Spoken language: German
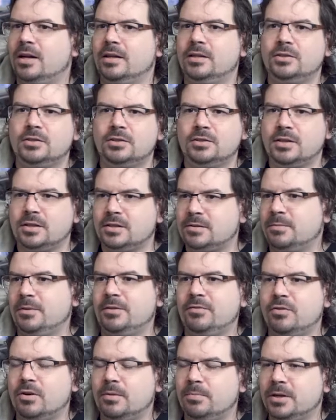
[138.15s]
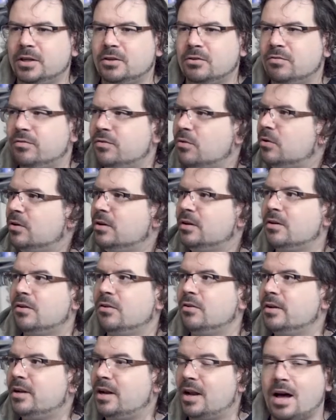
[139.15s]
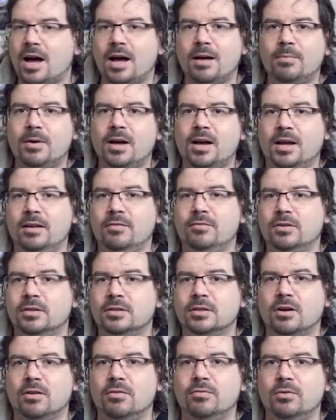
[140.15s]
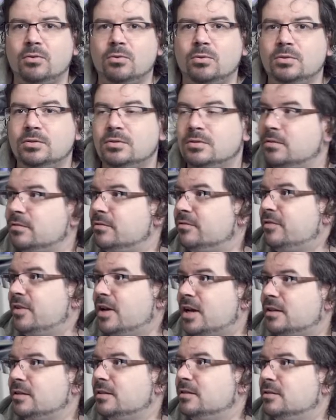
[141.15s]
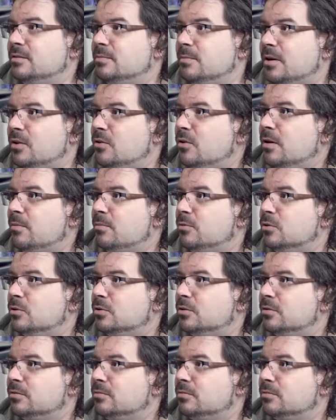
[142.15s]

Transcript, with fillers: Ich setze mich vor ein Mikrofon und laber einfach drauf los und fertig ist mein Hörbuch.